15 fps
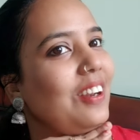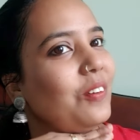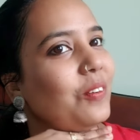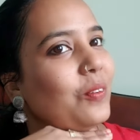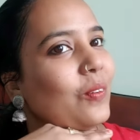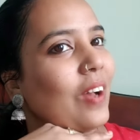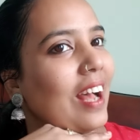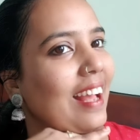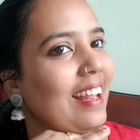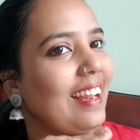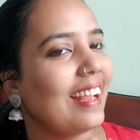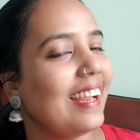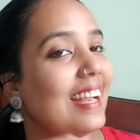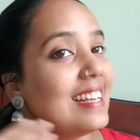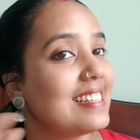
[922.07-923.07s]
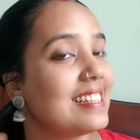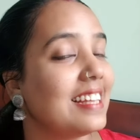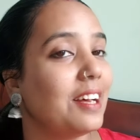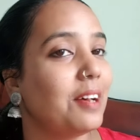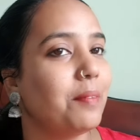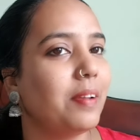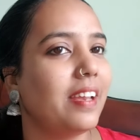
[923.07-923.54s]
ग्लो तो आना ही है जैसा
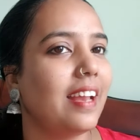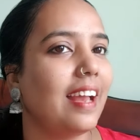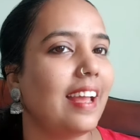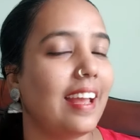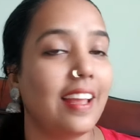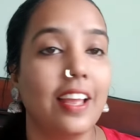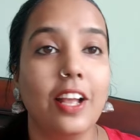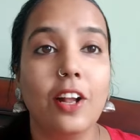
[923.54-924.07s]
अभी आया है